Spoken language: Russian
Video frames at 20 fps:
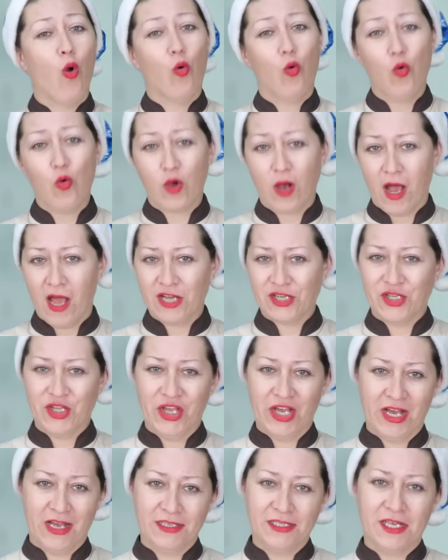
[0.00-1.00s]
У
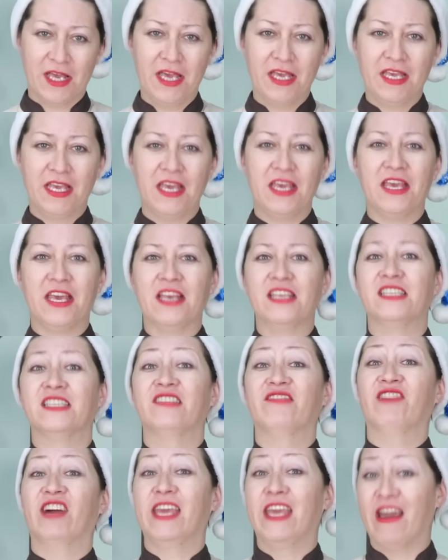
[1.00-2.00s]
каждой хозяйки
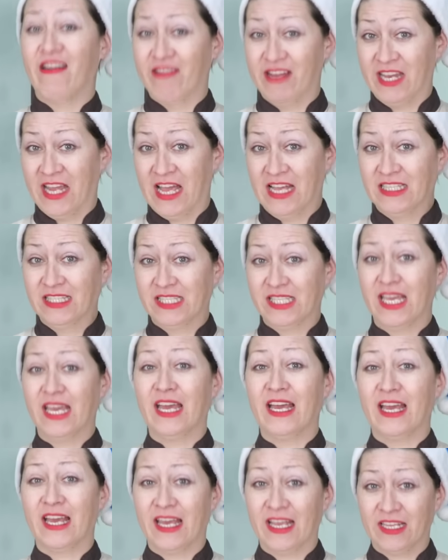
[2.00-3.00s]
есть своя
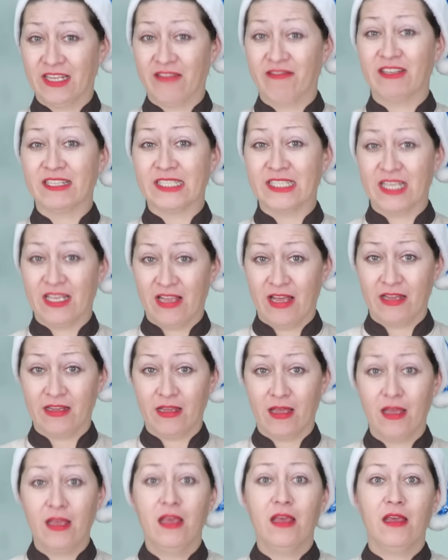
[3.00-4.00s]
вариация этого
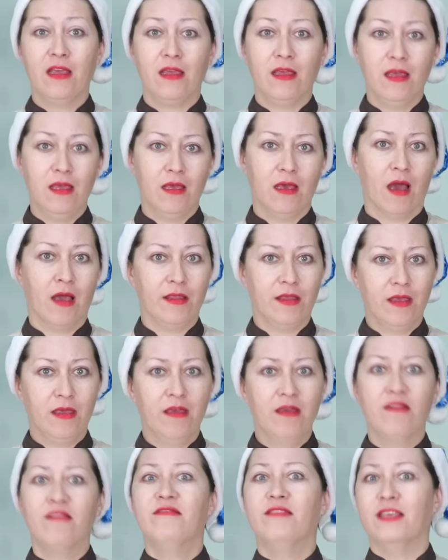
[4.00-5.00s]
салата, и
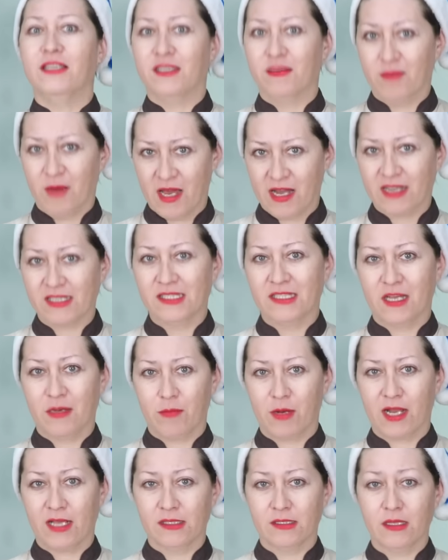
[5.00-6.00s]
они весьма
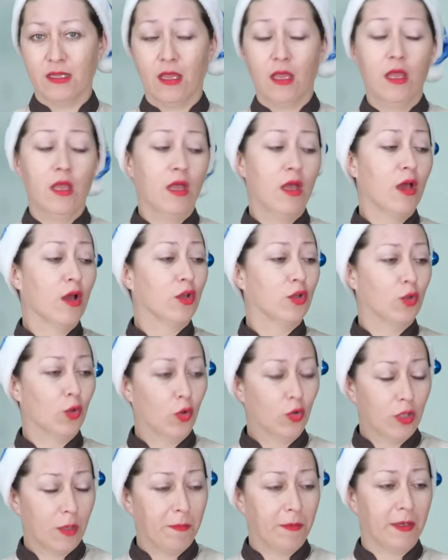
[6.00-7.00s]
разнообразны.
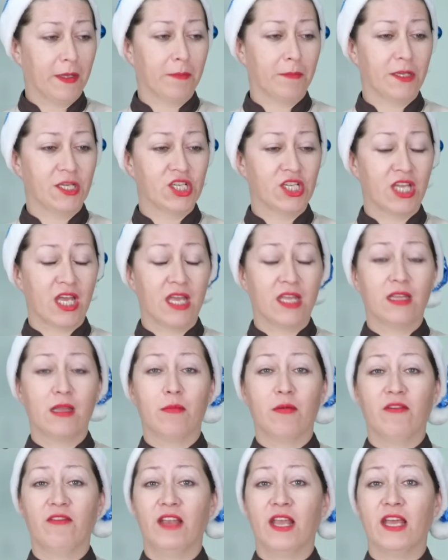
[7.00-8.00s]
Кто-то предпочитает
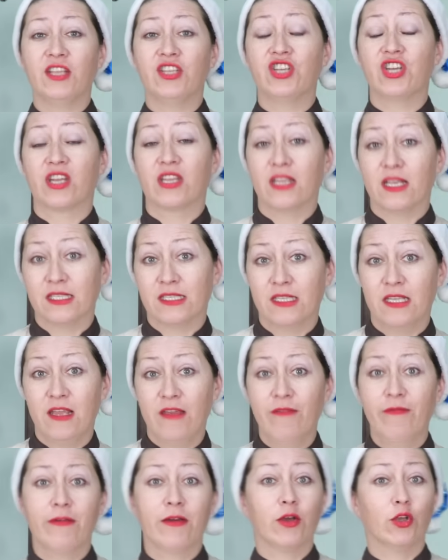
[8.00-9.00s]
добавлять
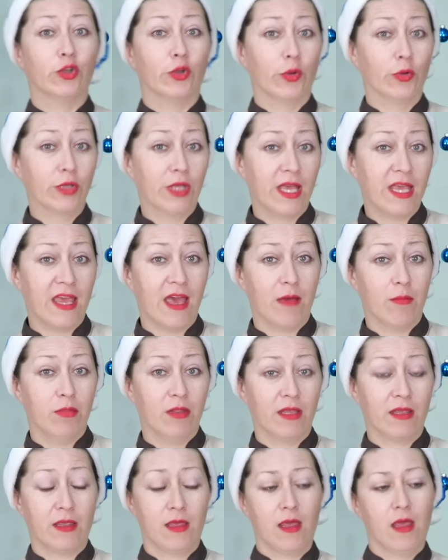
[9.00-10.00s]
чернослив, кто-то
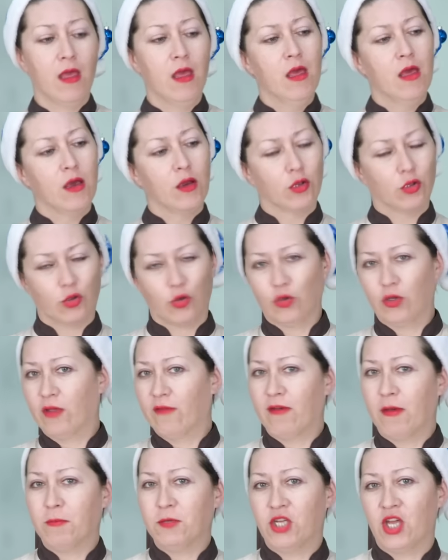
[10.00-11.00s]
яблоки,
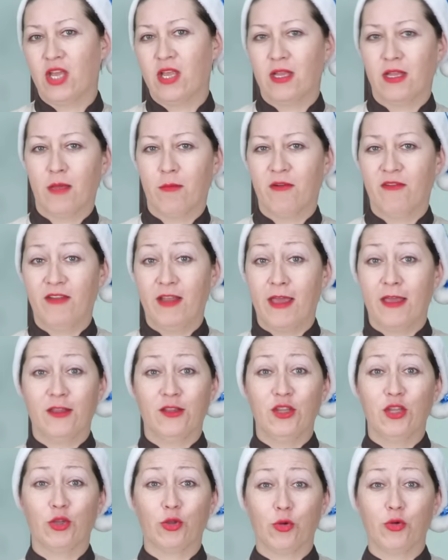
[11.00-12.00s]
кто-то вообще не
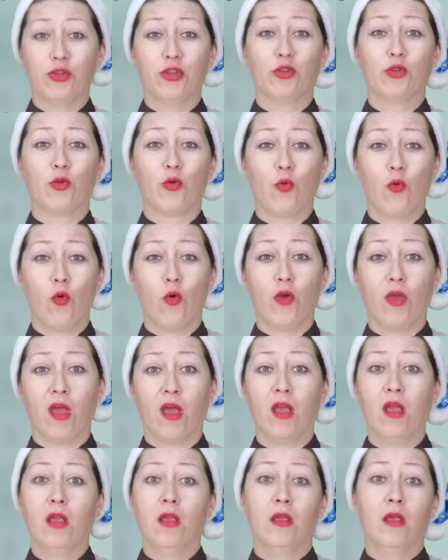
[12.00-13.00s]
добавляет ни то, ни другое.